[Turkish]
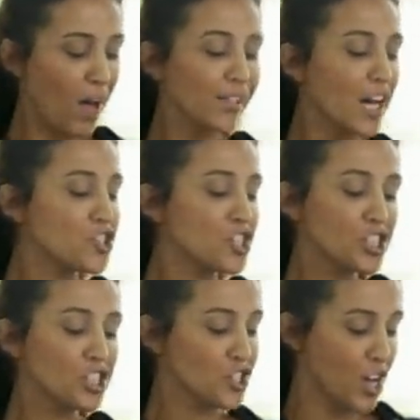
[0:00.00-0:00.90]
Allah
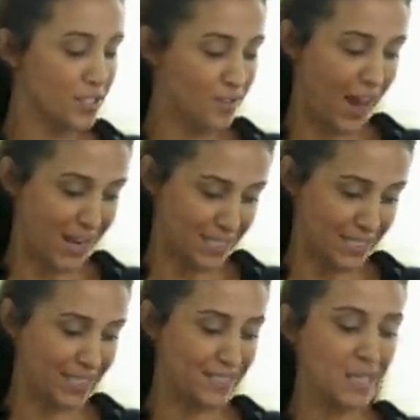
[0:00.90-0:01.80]
çirkin şansı
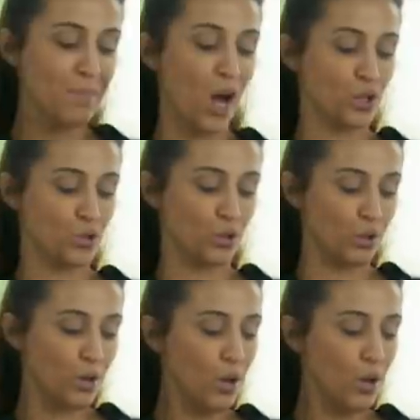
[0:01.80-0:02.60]
versin dediğim hatun.